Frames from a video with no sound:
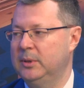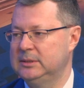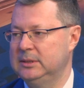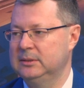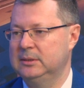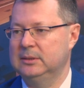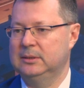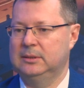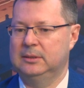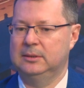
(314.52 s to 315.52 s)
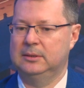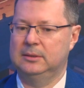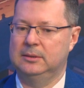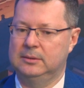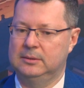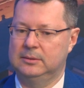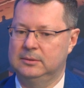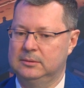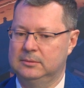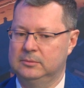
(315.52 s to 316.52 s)
патент
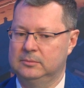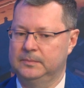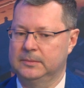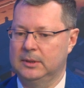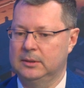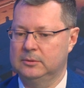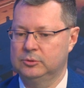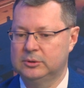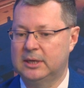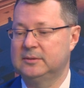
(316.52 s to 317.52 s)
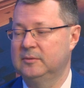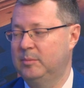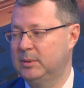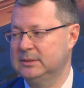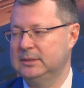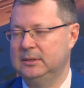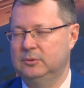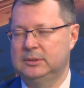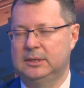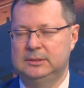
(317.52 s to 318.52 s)
э, государственного образца,
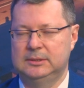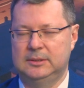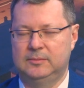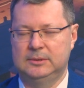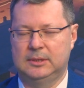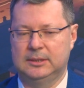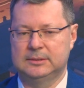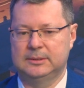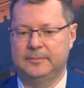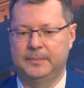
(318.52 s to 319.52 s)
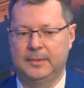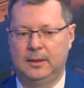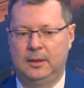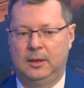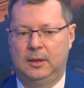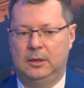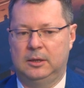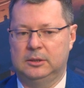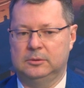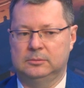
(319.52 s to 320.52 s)
то есть Российской Федерации.
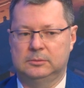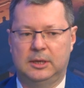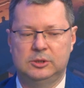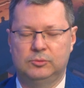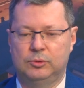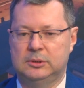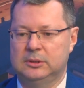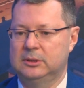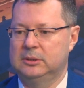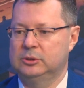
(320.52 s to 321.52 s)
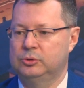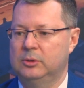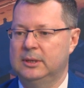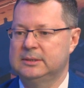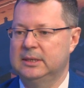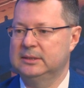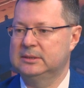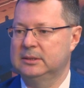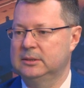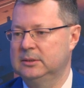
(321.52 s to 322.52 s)
А, также вот, а, что
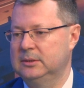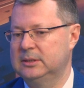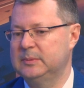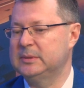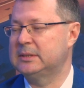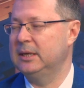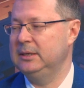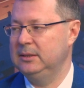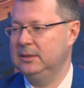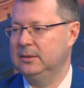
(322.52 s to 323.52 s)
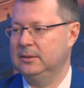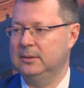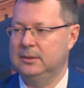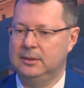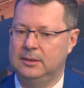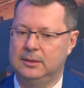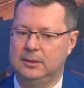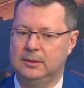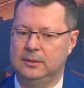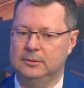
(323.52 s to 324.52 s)
касается распространения,
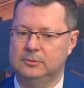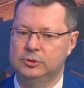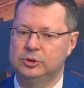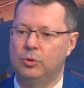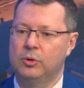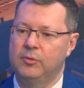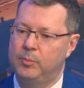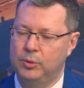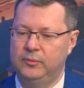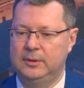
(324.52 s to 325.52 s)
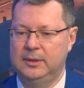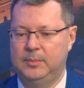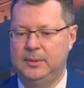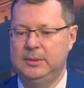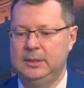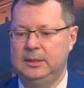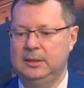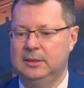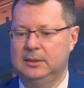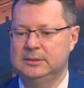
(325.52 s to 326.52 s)
а, то есть широкого профиля
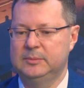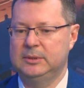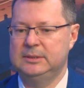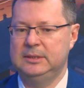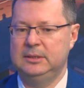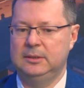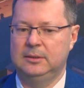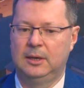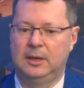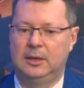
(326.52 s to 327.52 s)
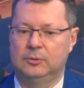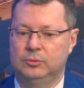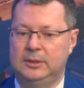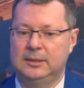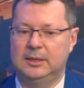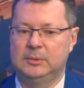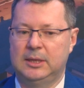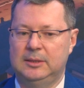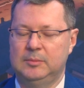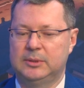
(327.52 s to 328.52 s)
применения изобретений, ну, яркими
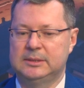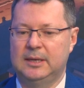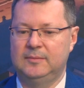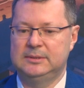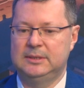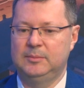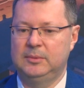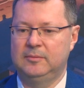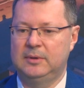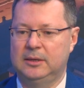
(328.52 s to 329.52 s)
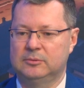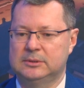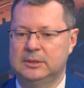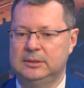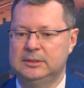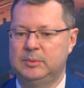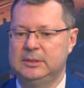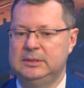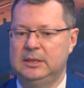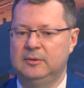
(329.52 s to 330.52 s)
такими представителями являются
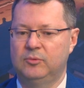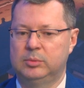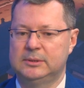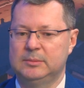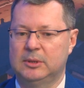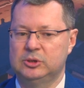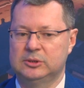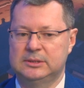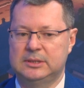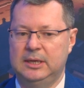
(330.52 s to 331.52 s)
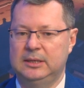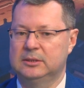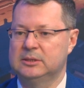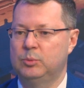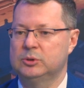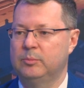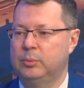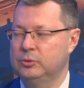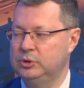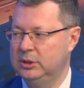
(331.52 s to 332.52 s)
изобретения в области машиностроения. Это способ
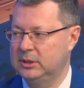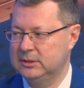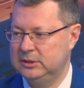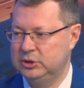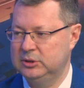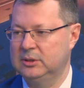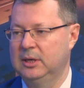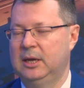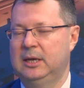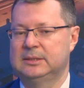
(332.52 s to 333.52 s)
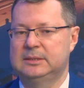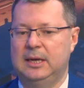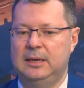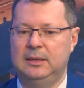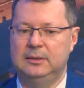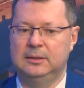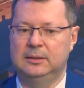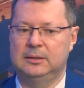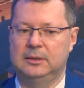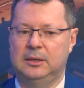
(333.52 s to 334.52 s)
получения различных сталей,
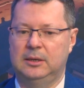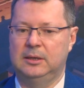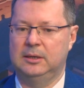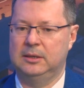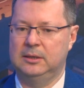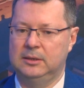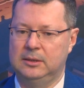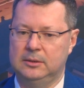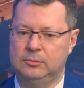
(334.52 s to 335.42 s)
это